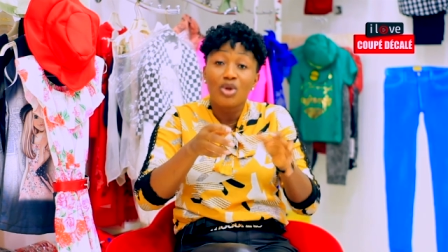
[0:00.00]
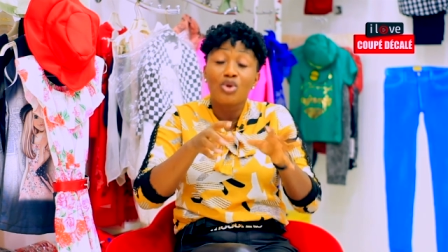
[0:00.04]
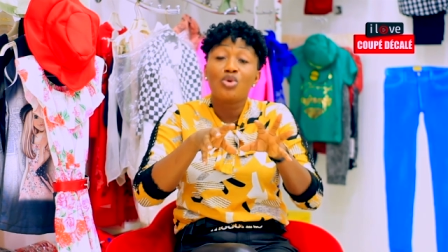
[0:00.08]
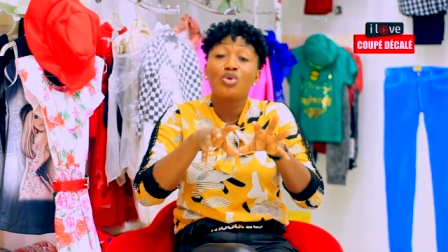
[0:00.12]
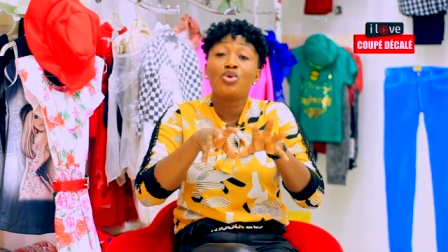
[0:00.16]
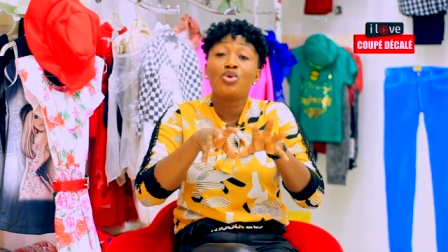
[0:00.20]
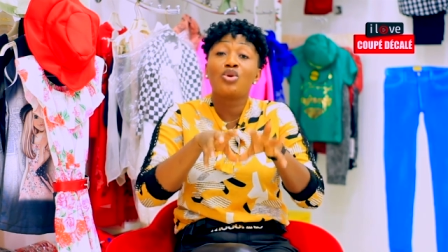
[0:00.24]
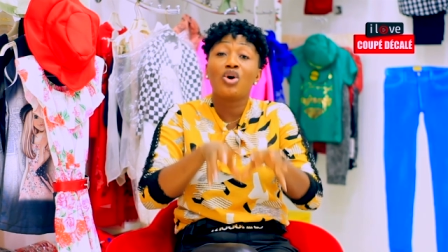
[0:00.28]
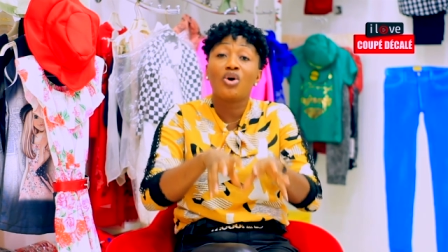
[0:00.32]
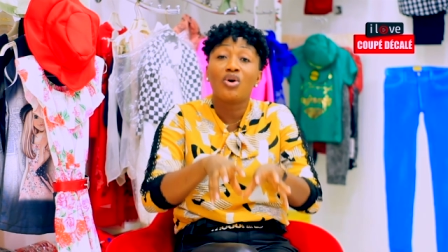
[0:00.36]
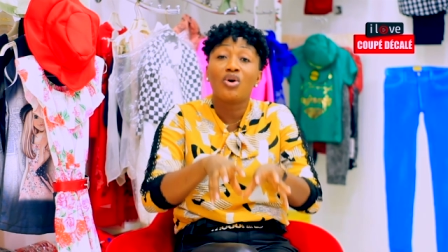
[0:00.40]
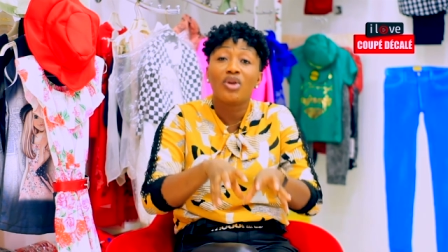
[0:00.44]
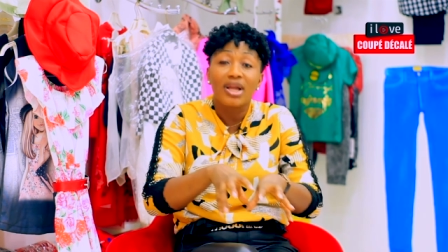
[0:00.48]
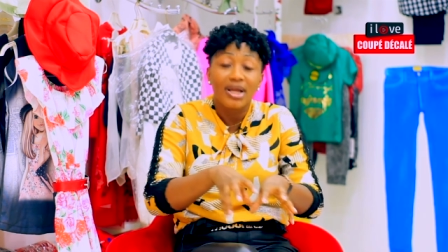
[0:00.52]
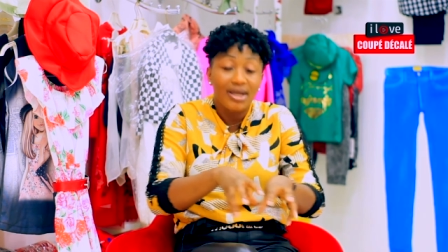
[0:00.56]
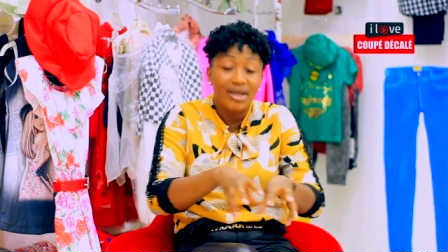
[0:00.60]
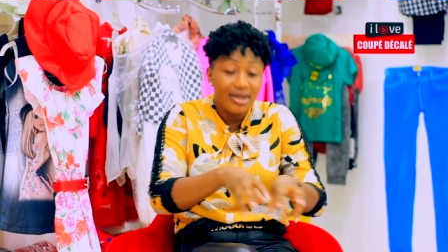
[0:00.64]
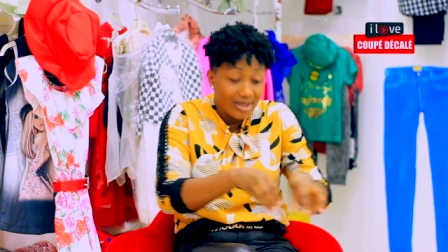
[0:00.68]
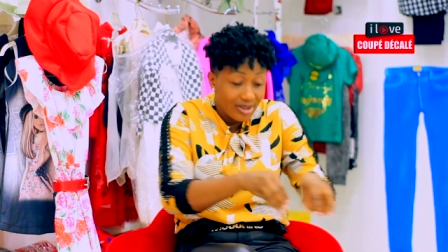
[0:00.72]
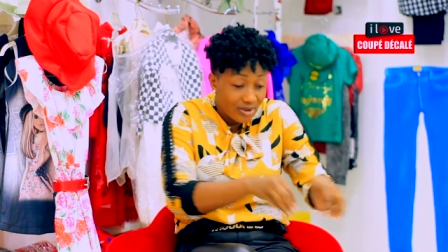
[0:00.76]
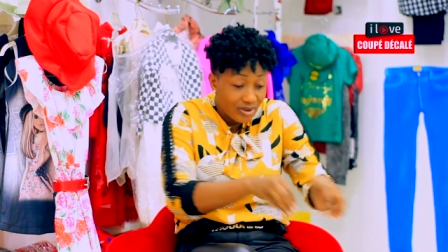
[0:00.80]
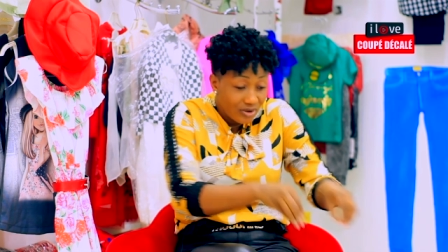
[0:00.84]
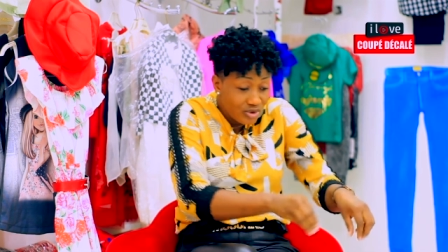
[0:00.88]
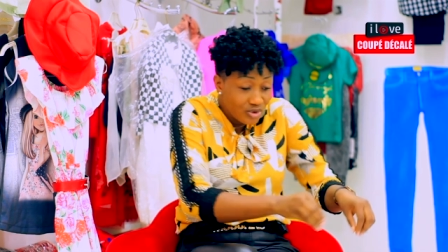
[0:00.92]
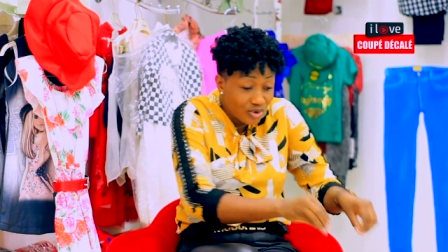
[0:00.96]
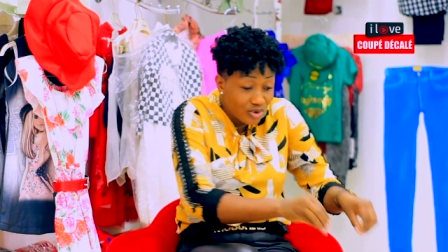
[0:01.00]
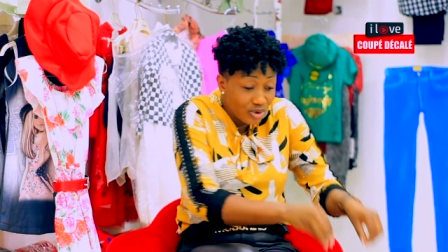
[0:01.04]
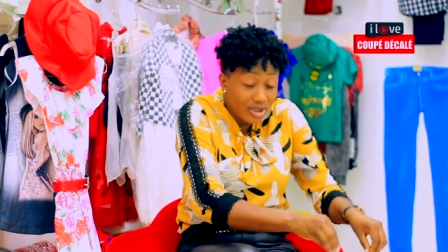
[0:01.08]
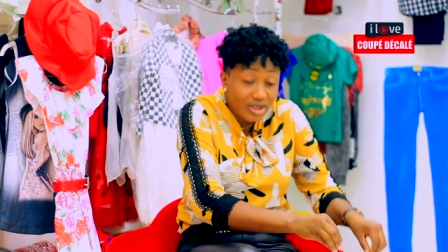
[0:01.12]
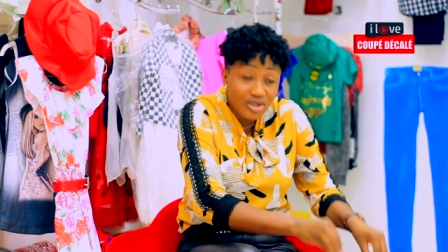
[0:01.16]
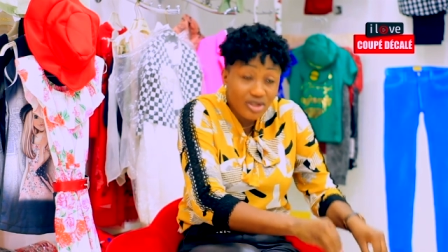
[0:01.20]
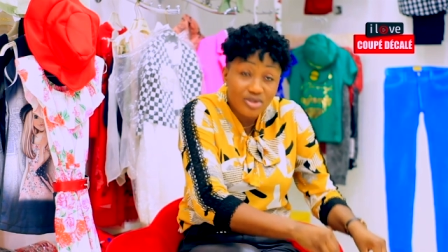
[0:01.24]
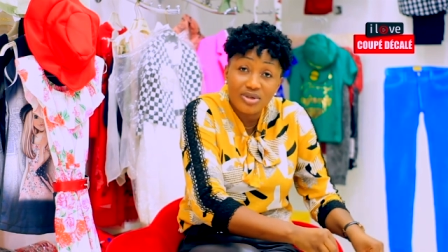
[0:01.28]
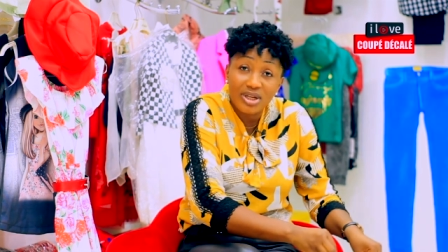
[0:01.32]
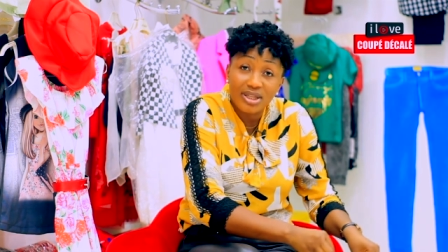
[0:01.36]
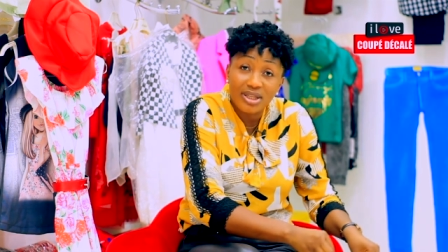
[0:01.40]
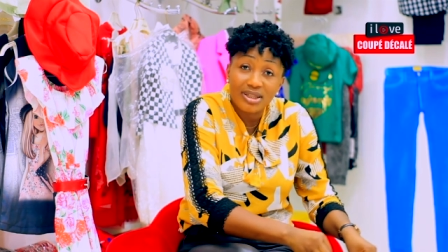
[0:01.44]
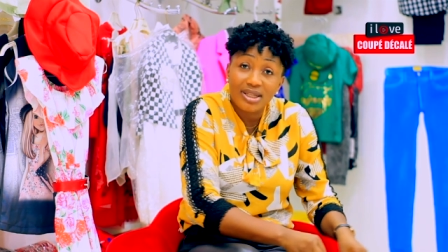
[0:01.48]
L'or là qu'ils ont
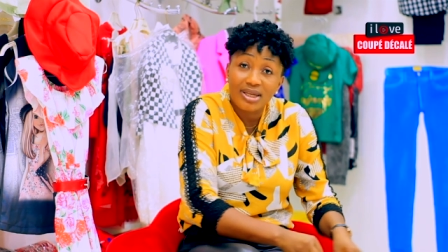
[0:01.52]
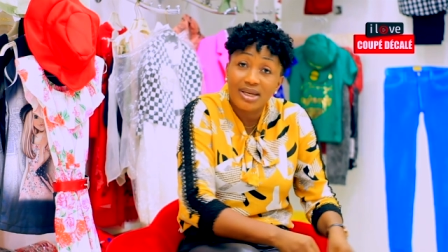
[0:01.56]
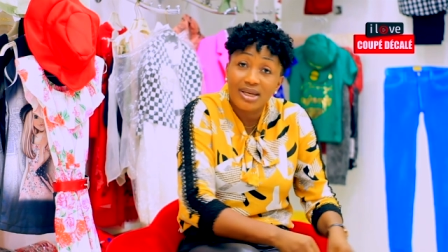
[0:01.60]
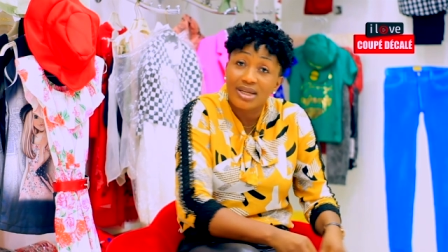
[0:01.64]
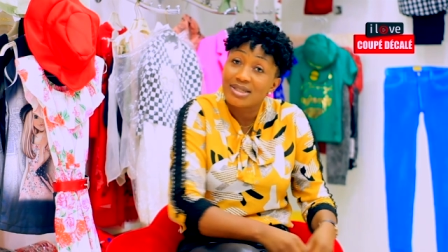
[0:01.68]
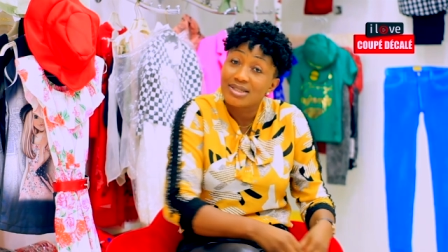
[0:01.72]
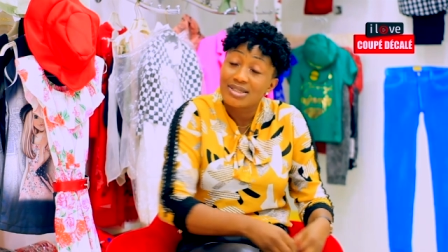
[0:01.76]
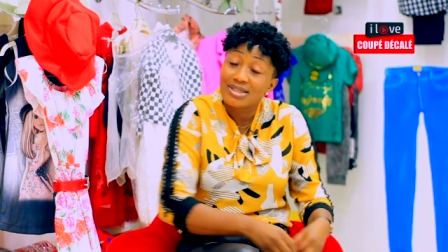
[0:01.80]
créé sur la terre,